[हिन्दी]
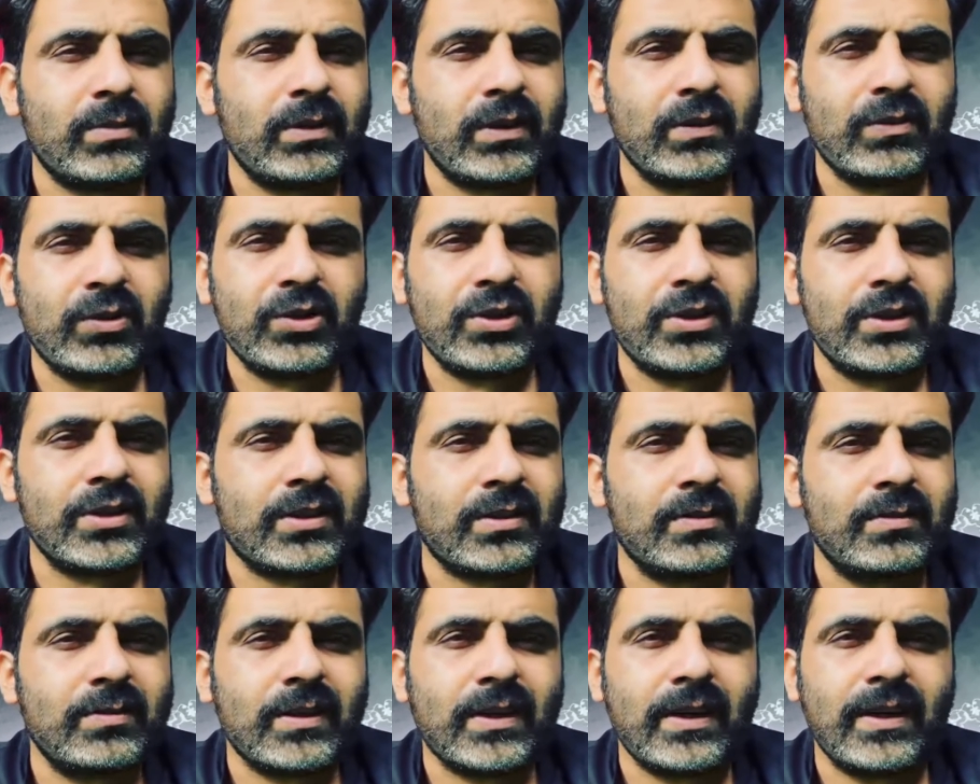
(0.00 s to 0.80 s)
में वो
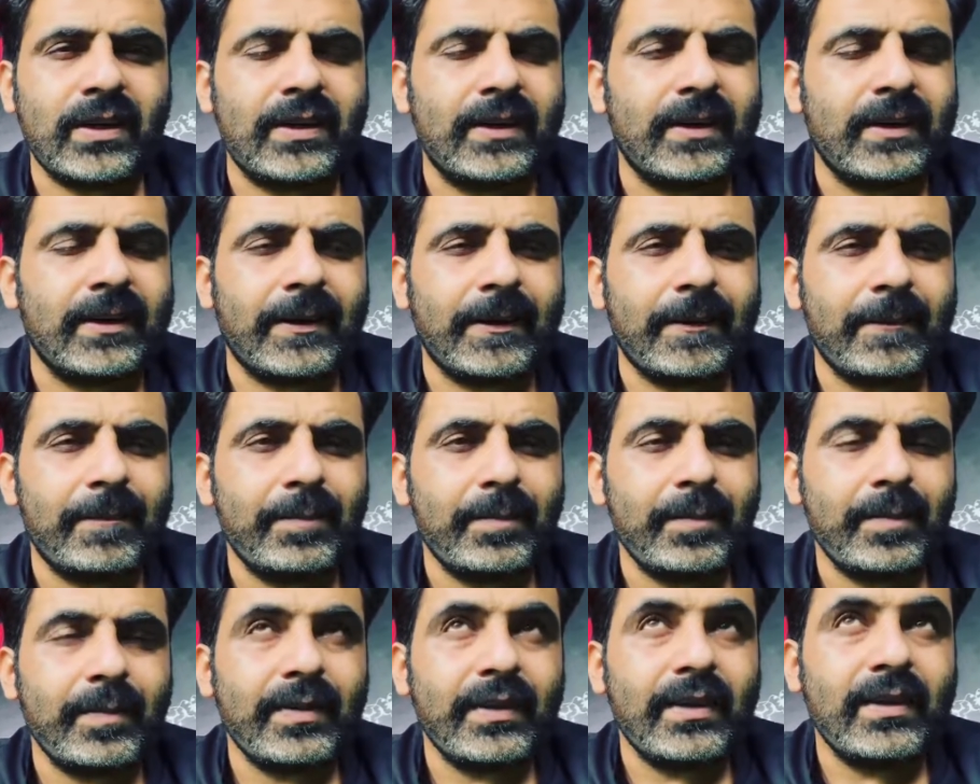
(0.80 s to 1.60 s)
जिस्म कहाँ है
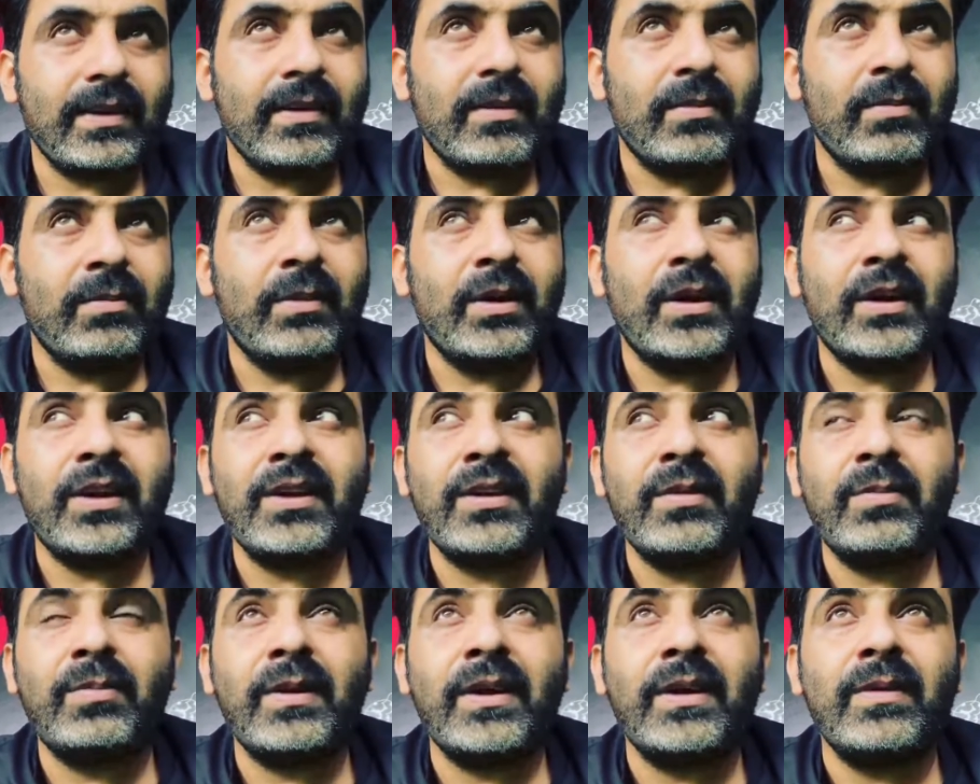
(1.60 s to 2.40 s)

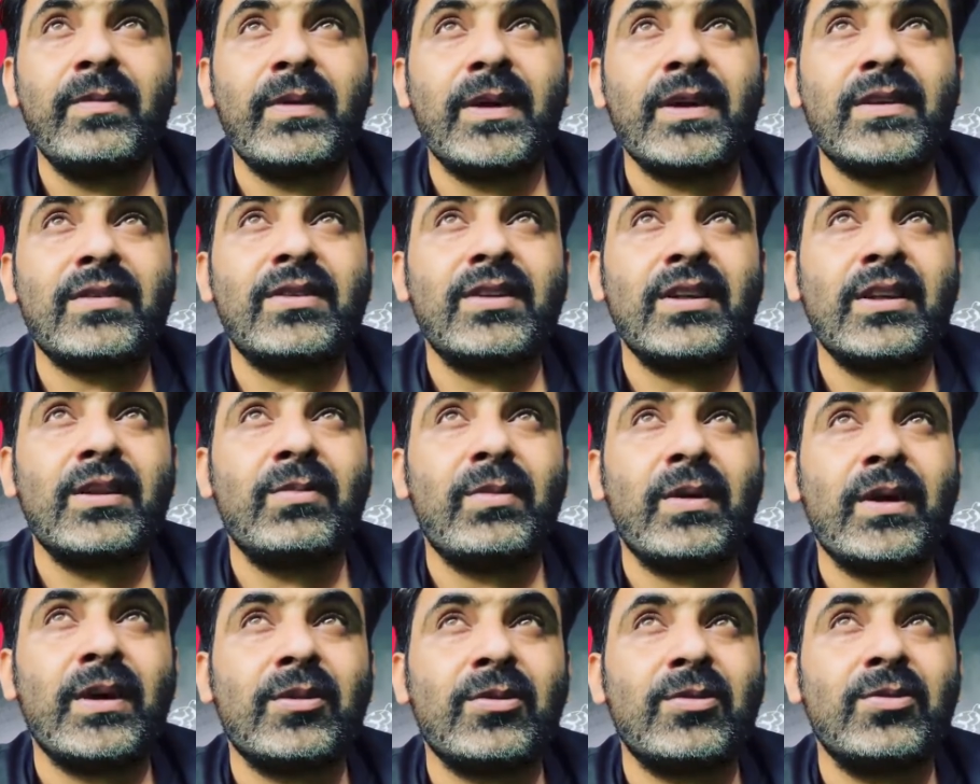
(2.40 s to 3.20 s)
मेरी
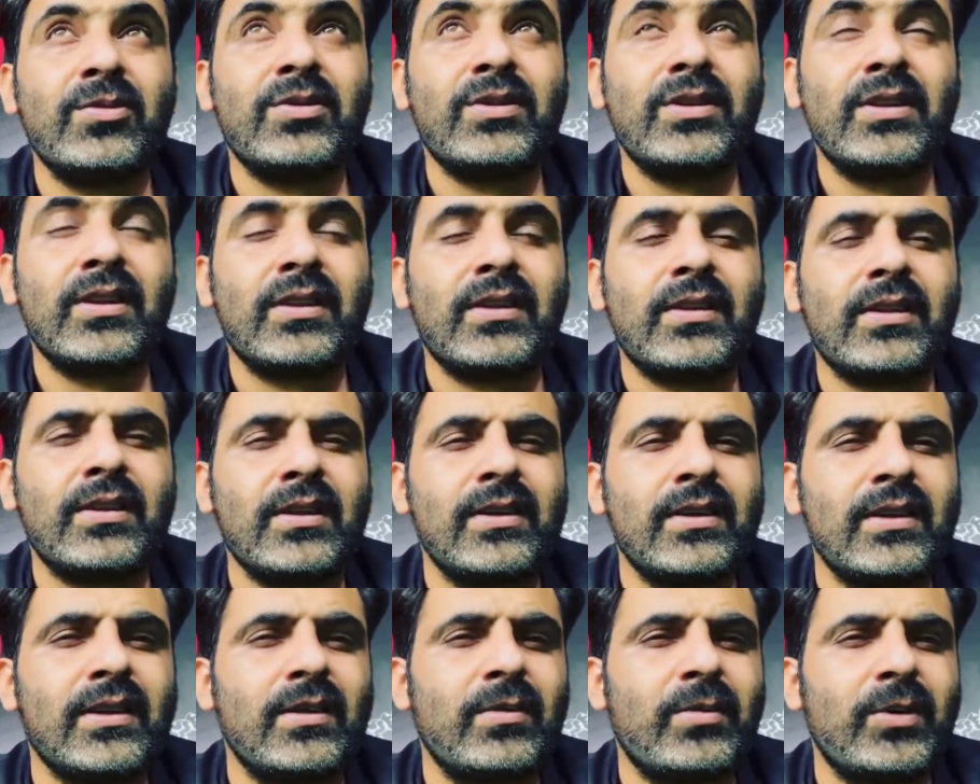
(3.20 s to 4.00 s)
बेमकसद बातों से
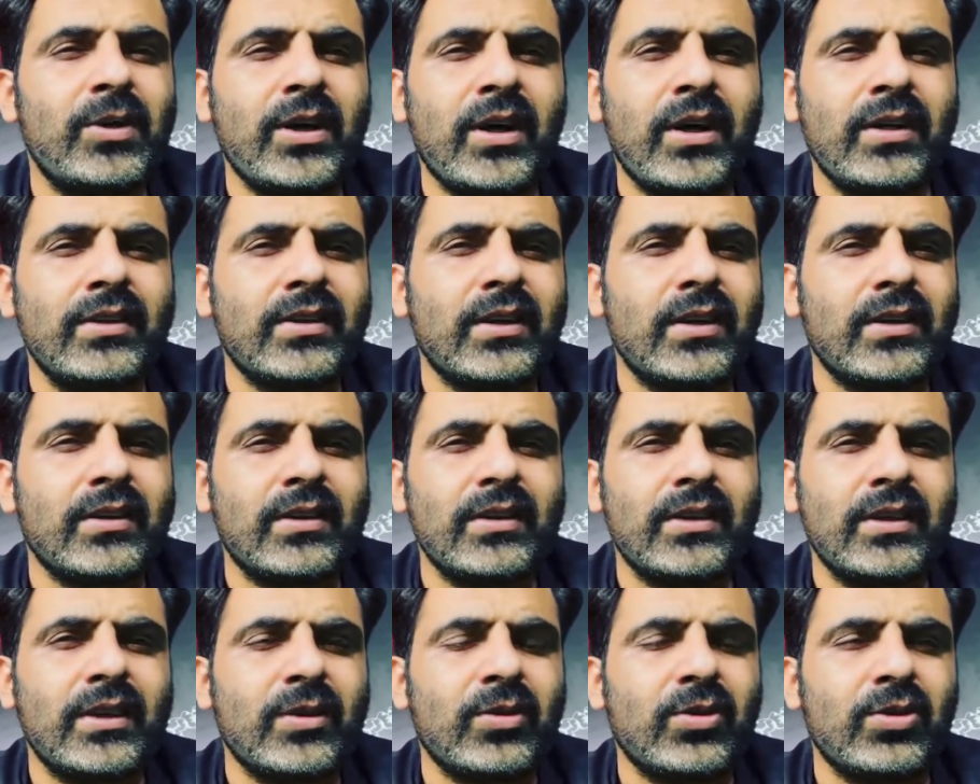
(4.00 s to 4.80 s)
तंग भी आ
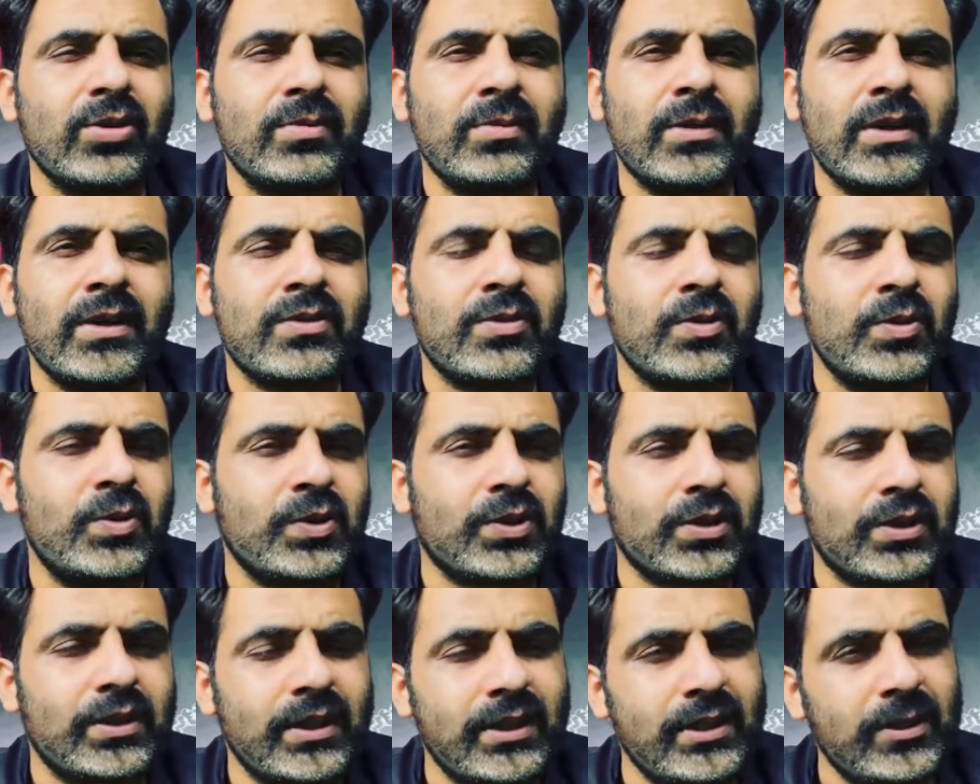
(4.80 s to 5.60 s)
जाती है तो
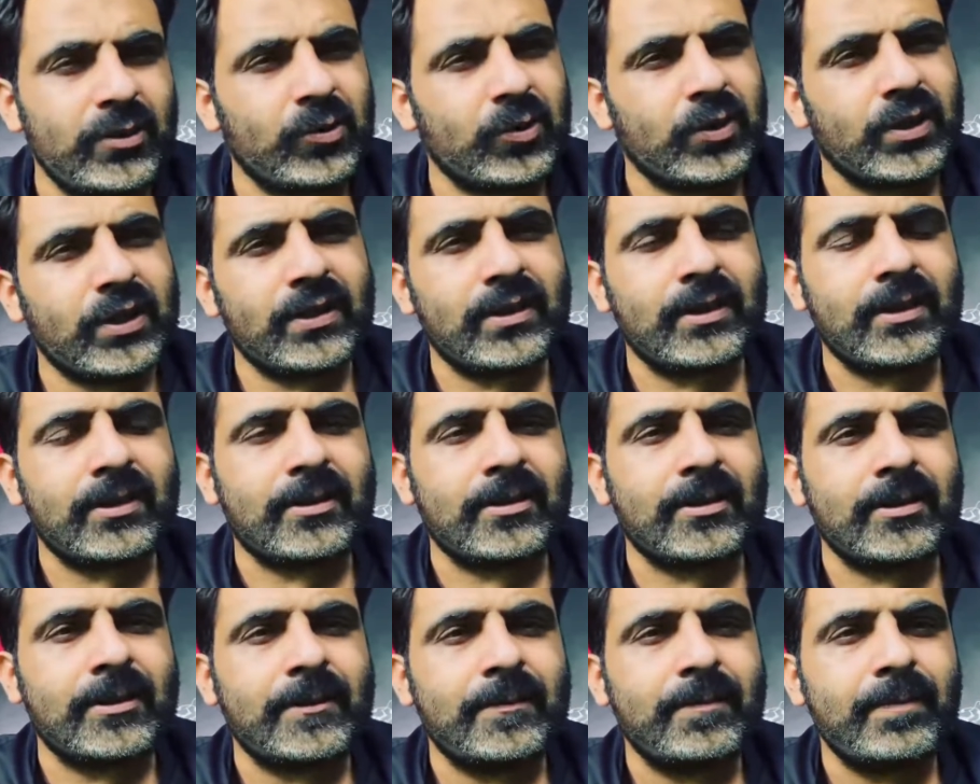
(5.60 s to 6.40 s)
महसूस नहीं होने
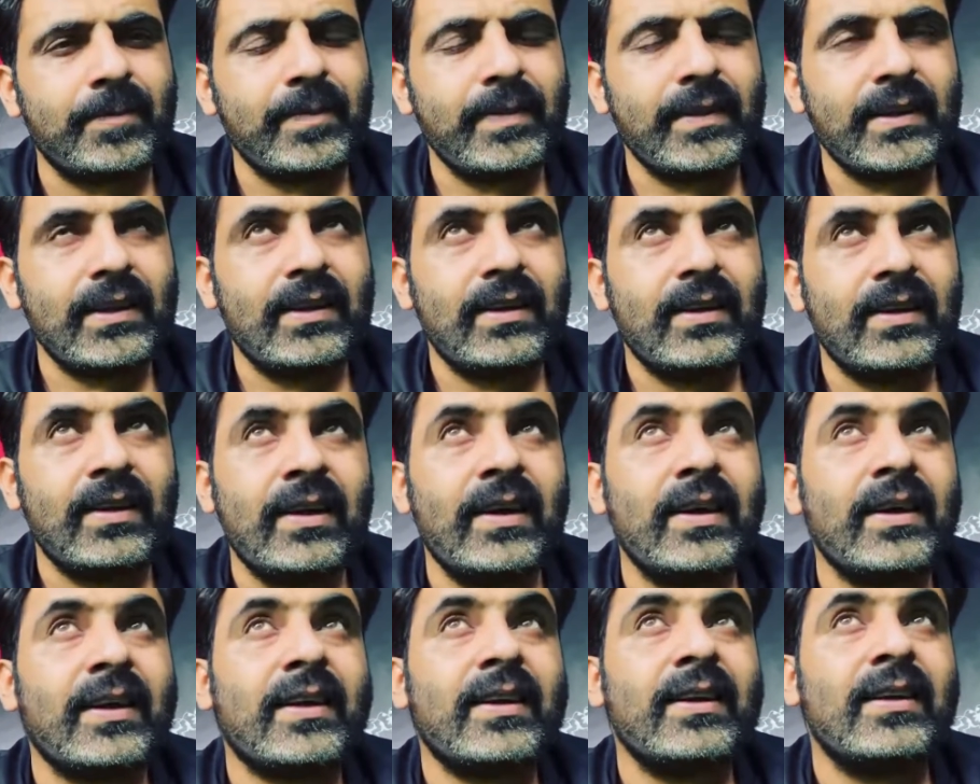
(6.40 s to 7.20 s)
देती
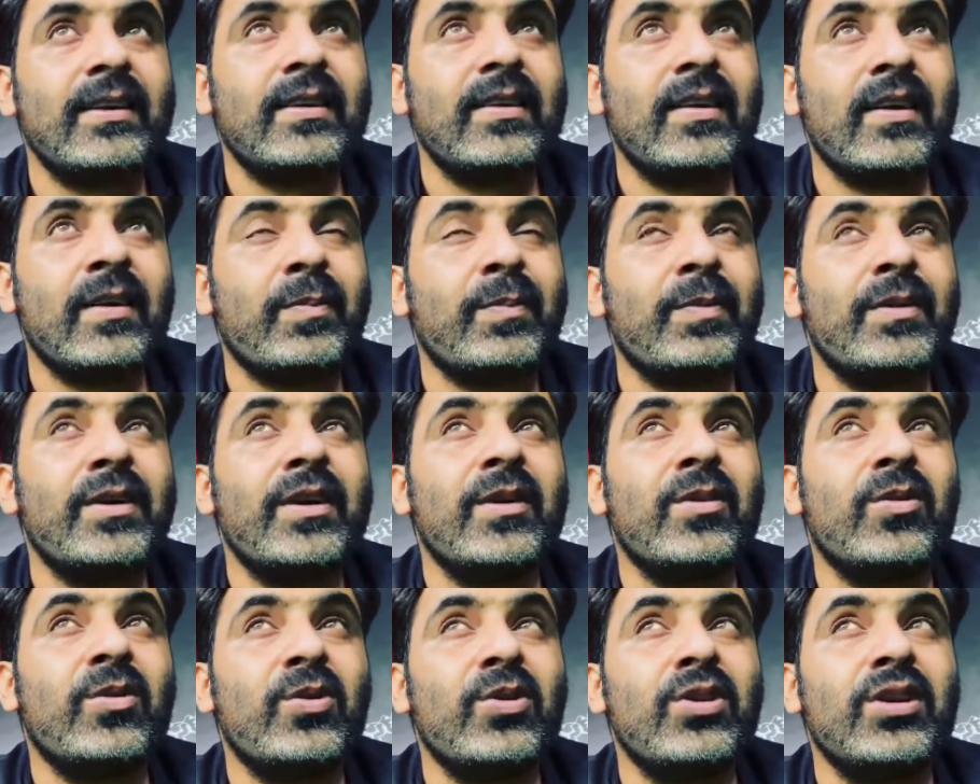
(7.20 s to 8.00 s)
लेकिन
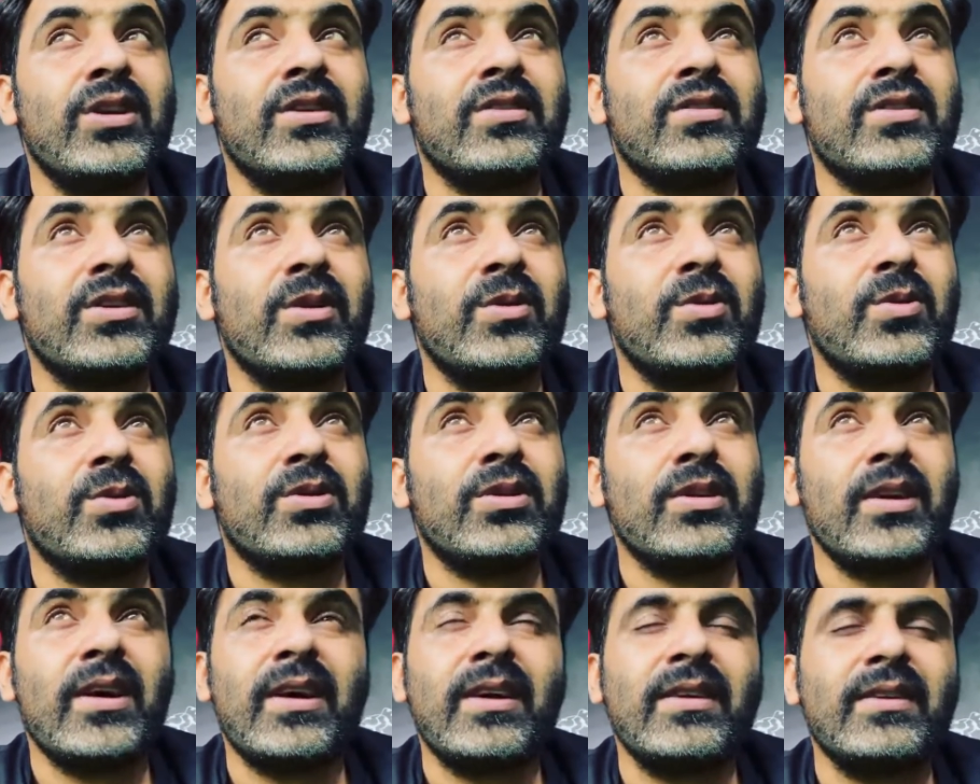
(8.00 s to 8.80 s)
अपने होने से
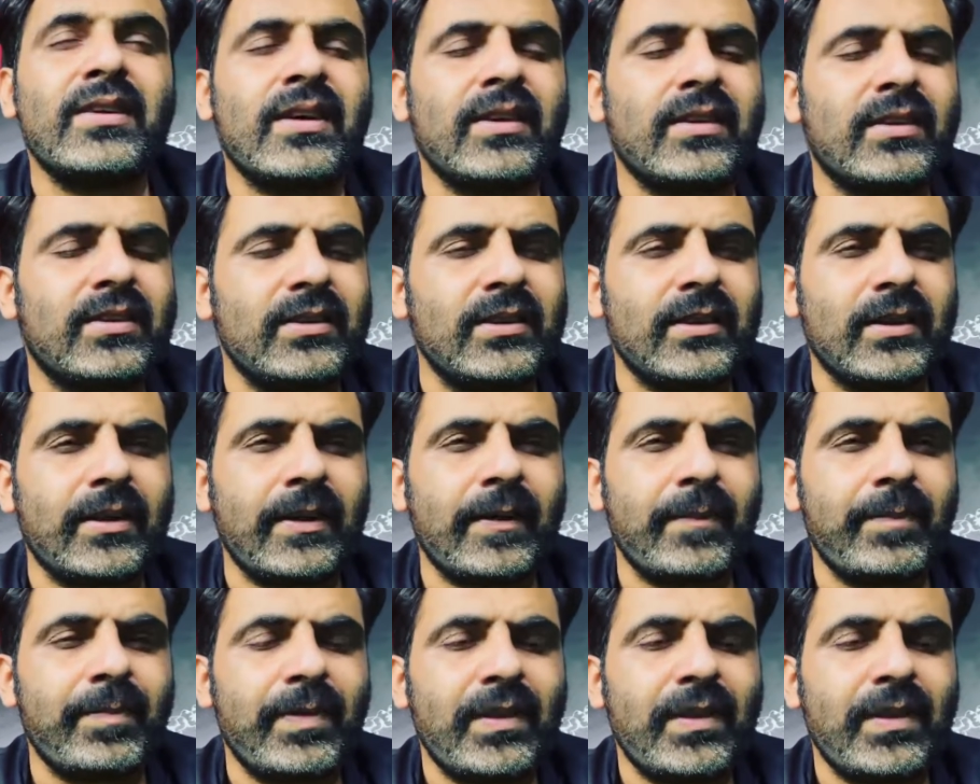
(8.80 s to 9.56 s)
उकता जाती है